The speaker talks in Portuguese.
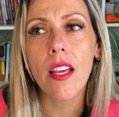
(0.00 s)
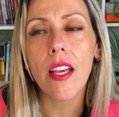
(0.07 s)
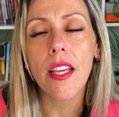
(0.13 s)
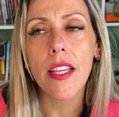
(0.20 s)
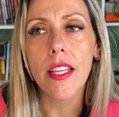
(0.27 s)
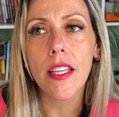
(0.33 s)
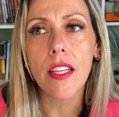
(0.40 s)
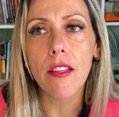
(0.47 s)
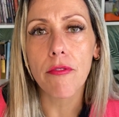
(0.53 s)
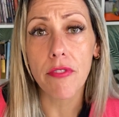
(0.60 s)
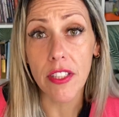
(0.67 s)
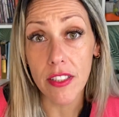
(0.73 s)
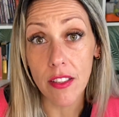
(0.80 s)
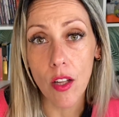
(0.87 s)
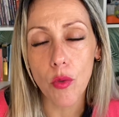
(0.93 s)
e
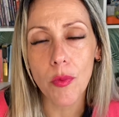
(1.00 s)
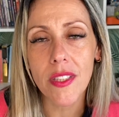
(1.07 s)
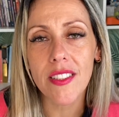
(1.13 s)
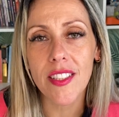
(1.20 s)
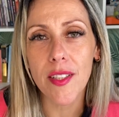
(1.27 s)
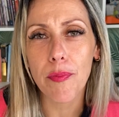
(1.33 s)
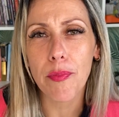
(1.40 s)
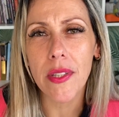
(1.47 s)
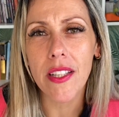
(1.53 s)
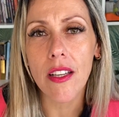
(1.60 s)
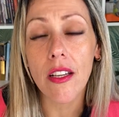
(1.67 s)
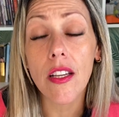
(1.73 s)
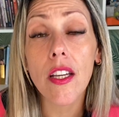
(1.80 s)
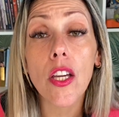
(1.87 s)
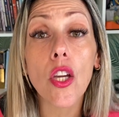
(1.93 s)
feito alguma
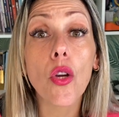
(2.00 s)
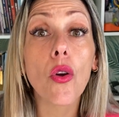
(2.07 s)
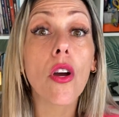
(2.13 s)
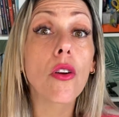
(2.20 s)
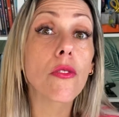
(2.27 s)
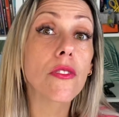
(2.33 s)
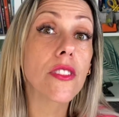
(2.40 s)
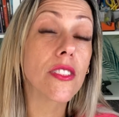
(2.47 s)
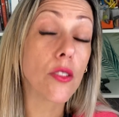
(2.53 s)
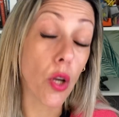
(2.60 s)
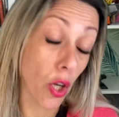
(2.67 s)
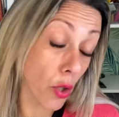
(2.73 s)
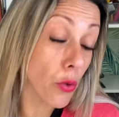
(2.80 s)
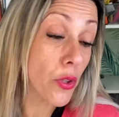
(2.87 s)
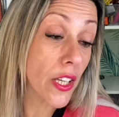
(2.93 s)
terapia, eu
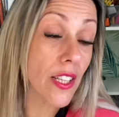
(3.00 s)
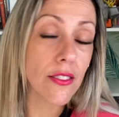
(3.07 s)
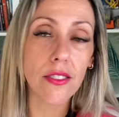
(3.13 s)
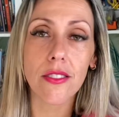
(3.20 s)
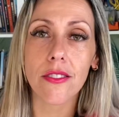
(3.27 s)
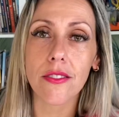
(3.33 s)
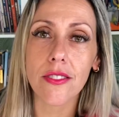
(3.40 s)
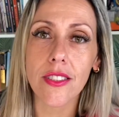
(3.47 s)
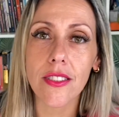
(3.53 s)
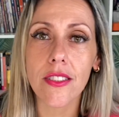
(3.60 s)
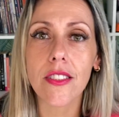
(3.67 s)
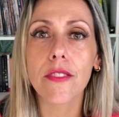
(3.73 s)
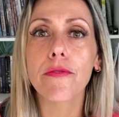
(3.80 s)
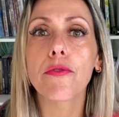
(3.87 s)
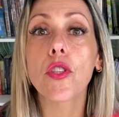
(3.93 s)
reconheço
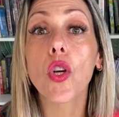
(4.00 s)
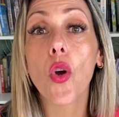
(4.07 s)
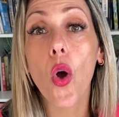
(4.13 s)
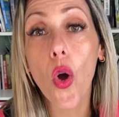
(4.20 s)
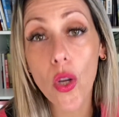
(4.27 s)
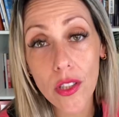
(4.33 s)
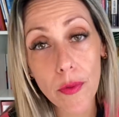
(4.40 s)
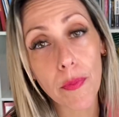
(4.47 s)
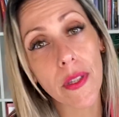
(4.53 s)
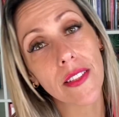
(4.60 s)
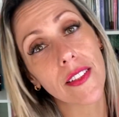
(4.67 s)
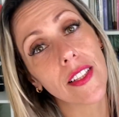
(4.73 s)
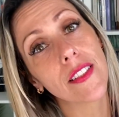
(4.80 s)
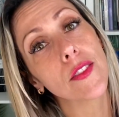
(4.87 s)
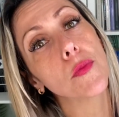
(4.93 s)
que fui
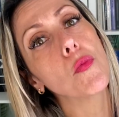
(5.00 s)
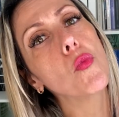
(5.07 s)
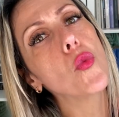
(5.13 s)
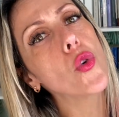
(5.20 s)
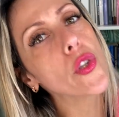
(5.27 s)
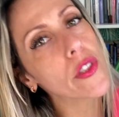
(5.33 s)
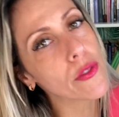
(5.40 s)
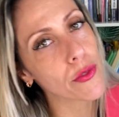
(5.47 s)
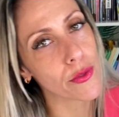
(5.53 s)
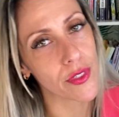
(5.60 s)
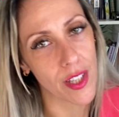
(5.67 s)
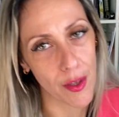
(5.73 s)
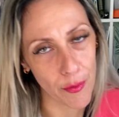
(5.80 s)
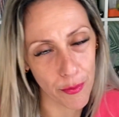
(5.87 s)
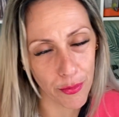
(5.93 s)
codependente muito
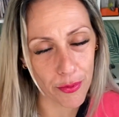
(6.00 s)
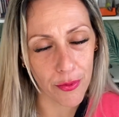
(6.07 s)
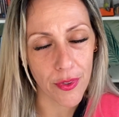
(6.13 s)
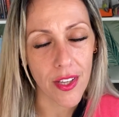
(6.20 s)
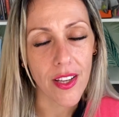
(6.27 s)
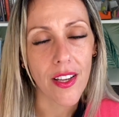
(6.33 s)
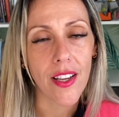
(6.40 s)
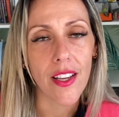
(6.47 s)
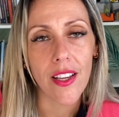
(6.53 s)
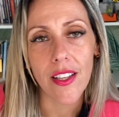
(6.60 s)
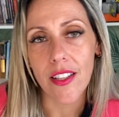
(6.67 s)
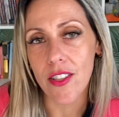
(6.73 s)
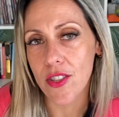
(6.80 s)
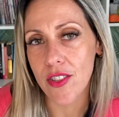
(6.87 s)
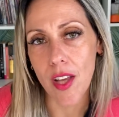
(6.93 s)
tempo
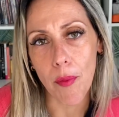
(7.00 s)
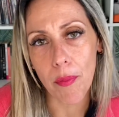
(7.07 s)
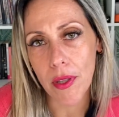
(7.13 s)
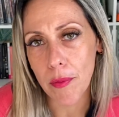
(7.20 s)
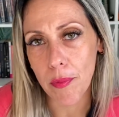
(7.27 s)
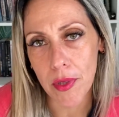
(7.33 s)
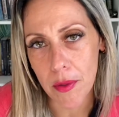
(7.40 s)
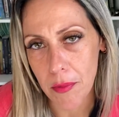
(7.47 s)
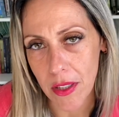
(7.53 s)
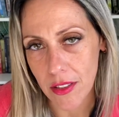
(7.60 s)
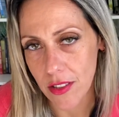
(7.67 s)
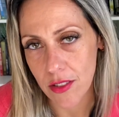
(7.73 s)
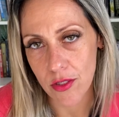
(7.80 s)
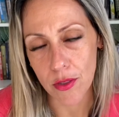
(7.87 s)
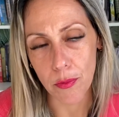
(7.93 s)
isto dá pano para
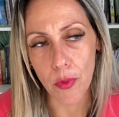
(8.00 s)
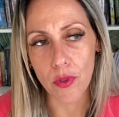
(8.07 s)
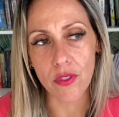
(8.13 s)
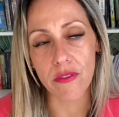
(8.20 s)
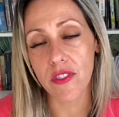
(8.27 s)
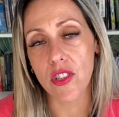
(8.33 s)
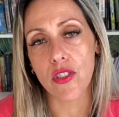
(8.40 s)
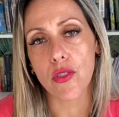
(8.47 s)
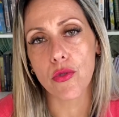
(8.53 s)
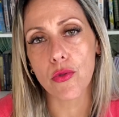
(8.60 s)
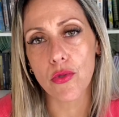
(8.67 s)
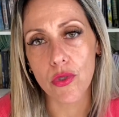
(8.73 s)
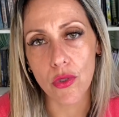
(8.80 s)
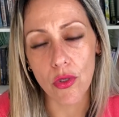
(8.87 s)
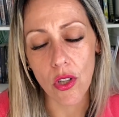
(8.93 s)
mangas. Do ponto de vista
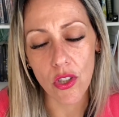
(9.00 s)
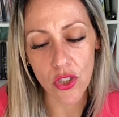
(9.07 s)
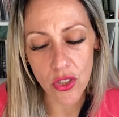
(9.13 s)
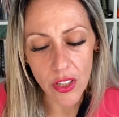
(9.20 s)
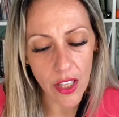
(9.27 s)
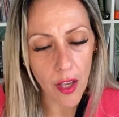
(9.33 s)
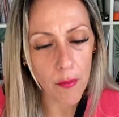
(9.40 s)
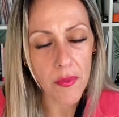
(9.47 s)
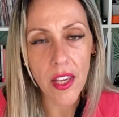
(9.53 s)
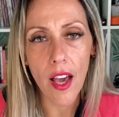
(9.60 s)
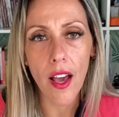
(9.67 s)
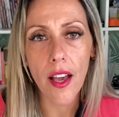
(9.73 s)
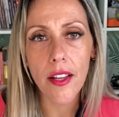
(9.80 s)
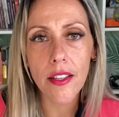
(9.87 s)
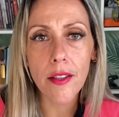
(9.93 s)
sociológico, que é a minha
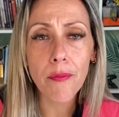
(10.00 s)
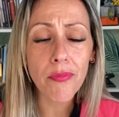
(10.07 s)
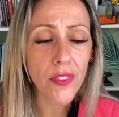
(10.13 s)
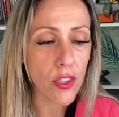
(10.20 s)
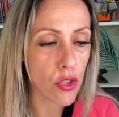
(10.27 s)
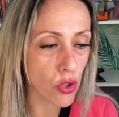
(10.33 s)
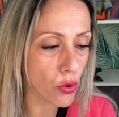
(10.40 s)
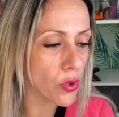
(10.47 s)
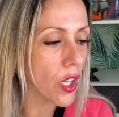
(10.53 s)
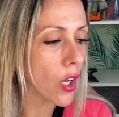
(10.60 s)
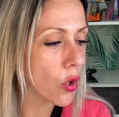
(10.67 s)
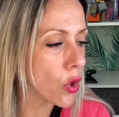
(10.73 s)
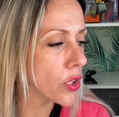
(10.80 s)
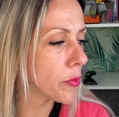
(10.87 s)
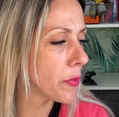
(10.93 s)
área, que estuda a
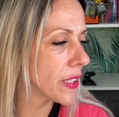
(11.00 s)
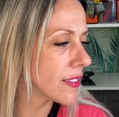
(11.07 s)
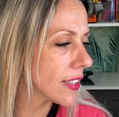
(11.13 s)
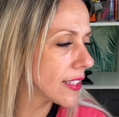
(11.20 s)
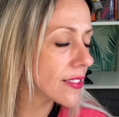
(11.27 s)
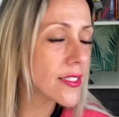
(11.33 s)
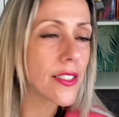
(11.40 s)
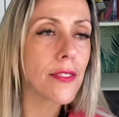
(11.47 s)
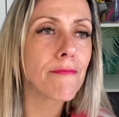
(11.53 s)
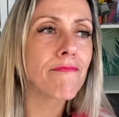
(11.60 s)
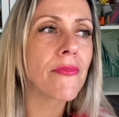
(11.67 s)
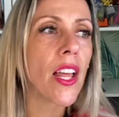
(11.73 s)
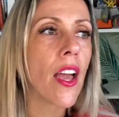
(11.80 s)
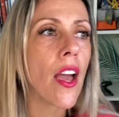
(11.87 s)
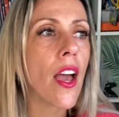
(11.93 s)
codependência,
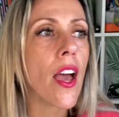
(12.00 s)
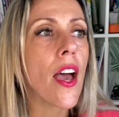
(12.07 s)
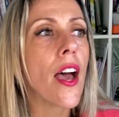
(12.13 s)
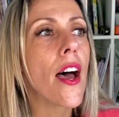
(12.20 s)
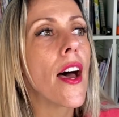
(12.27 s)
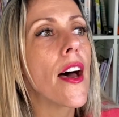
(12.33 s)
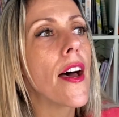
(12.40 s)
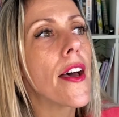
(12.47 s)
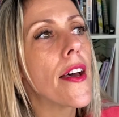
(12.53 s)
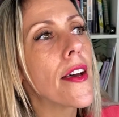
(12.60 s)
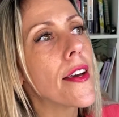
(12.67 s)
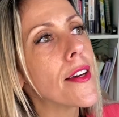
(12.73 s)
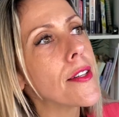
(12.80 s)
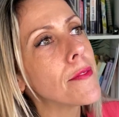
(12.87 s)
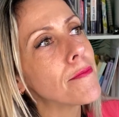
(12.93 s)

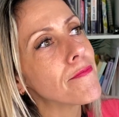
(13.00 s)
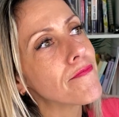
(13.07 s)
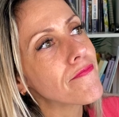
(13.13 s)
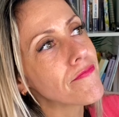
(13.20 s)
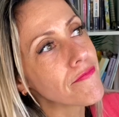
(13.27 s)
um,